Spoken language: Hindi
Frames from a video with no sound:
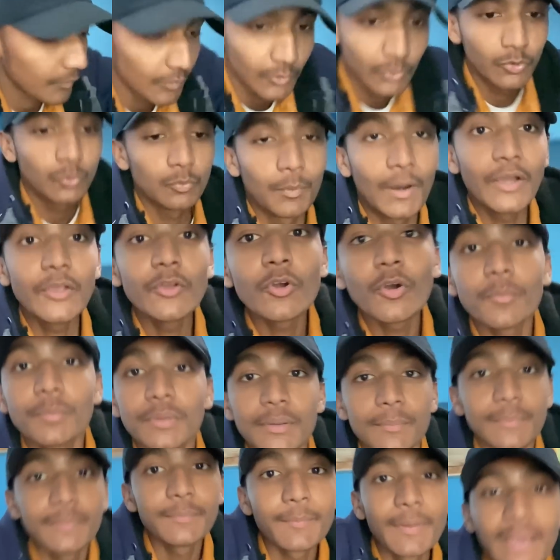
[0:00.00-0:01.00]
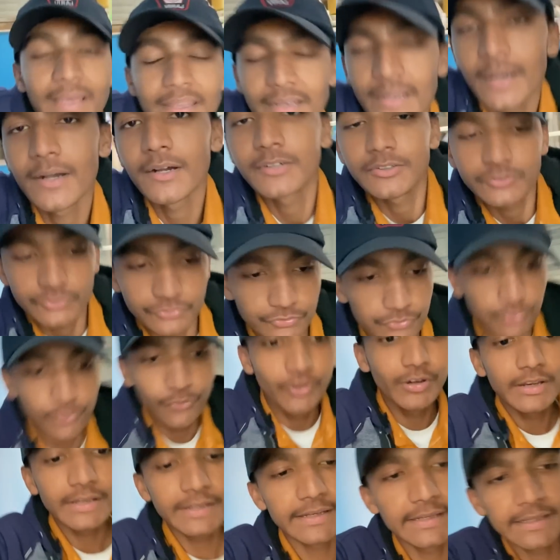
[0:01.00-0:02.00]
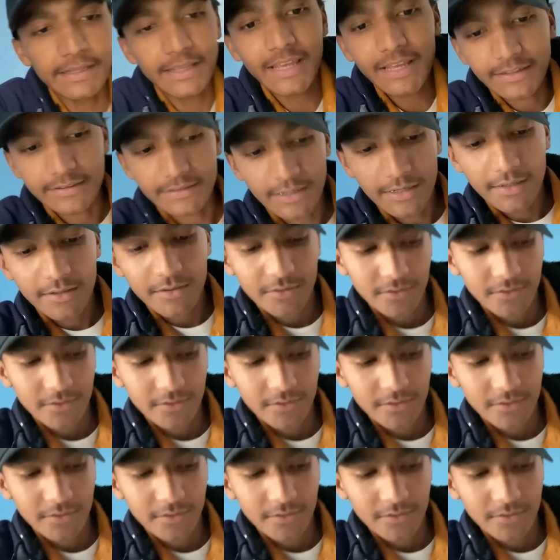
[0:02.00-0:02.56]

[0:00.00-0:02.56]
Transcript: तो भाई अभी अभी मैं ना फोन लेने गया था